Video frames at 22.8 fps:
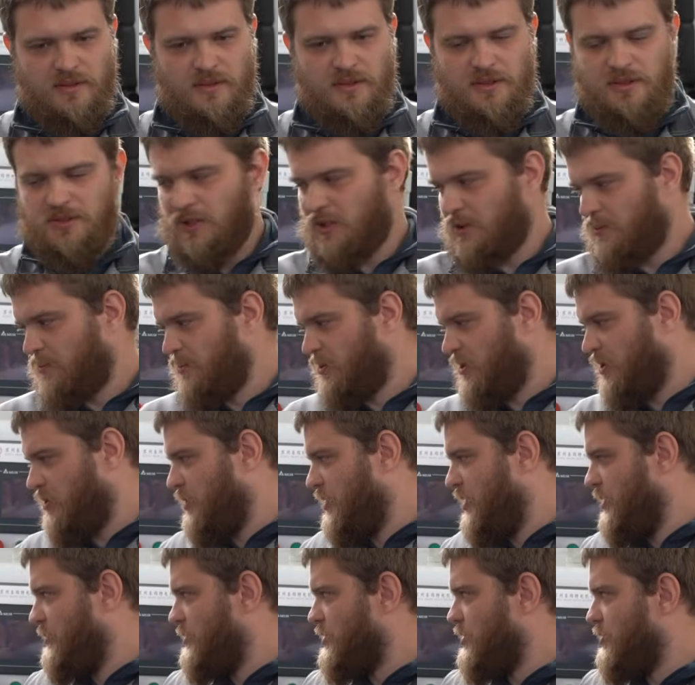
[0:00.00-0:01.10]
Сейчас мы
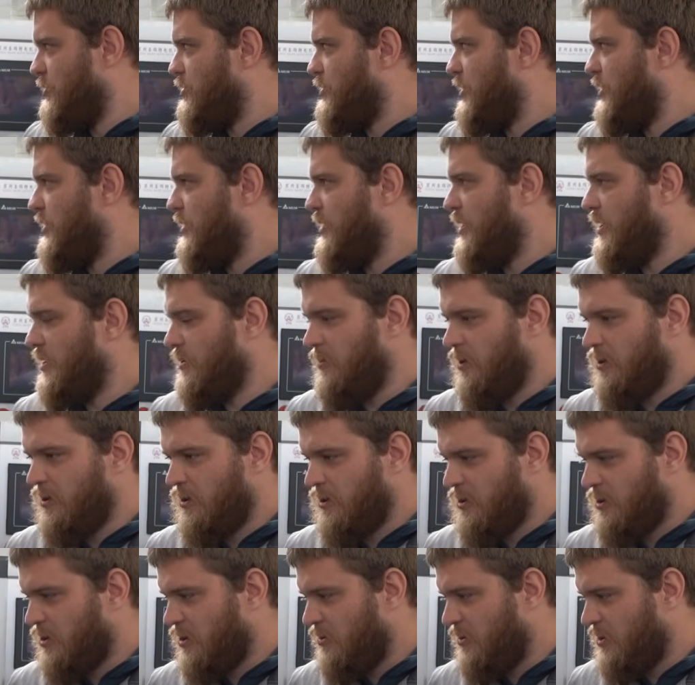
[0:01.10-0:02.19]
находимся у станка
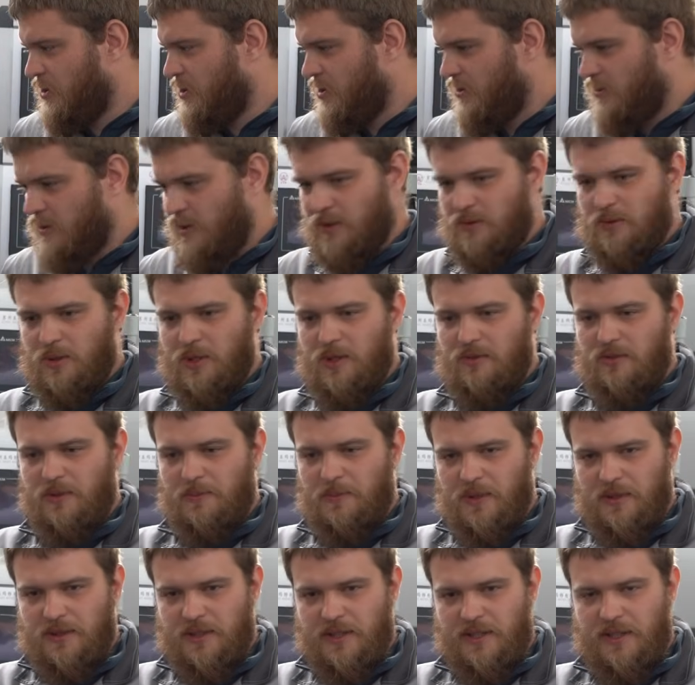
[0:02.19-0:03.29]
бандажировочного, который
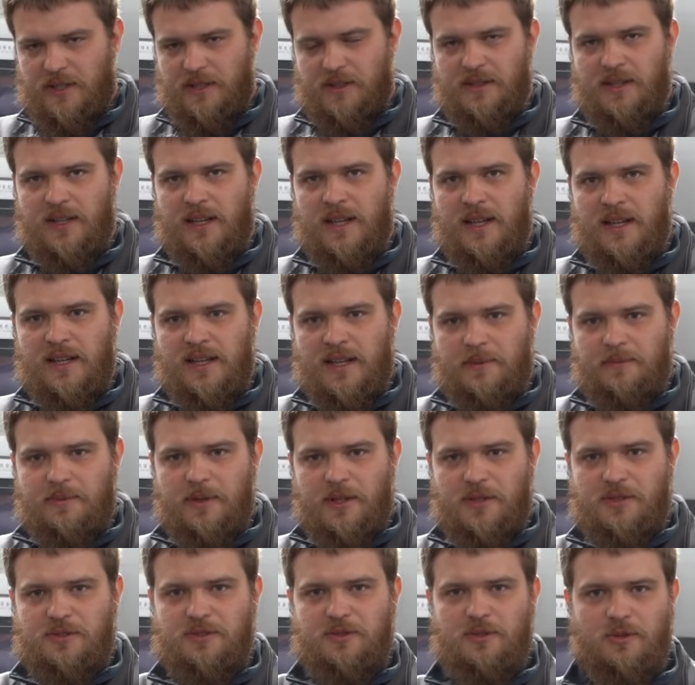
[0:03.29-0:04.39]
выполняет
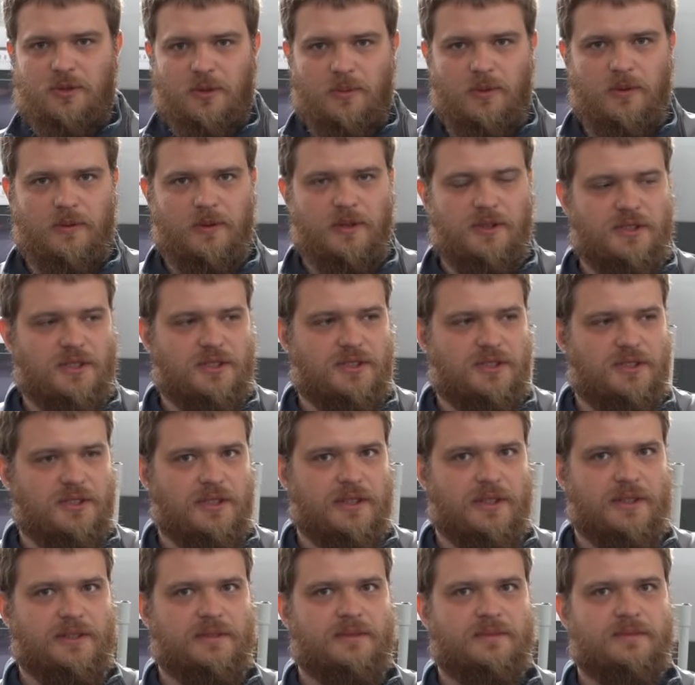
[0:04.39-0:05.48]
обвязку лобовых
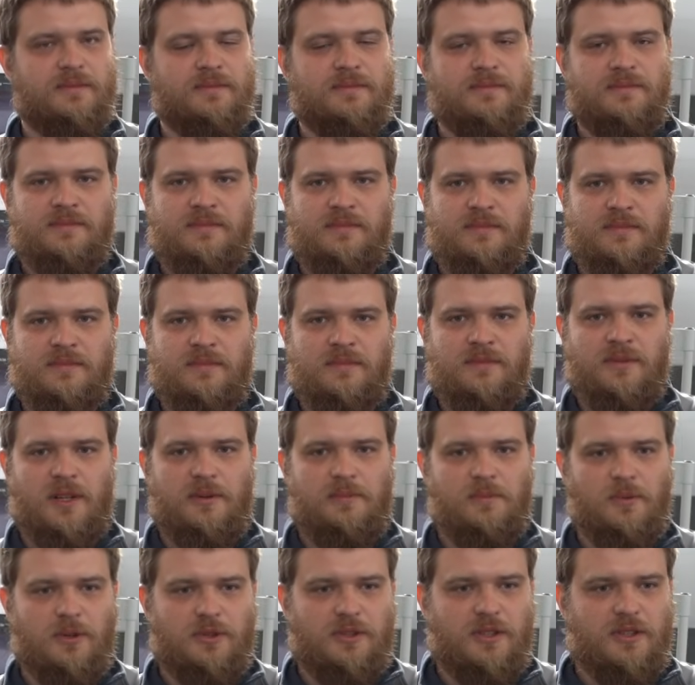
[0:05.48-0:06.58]
частей
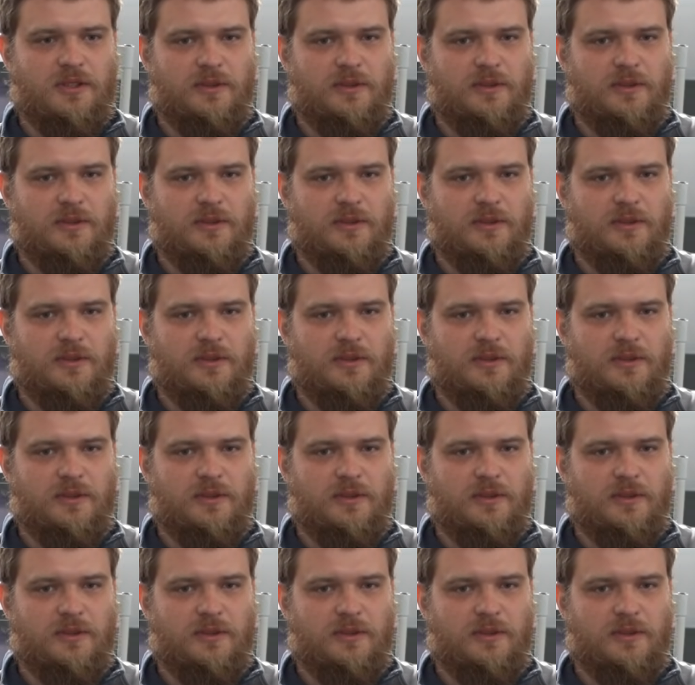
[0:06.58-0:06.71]
обмотки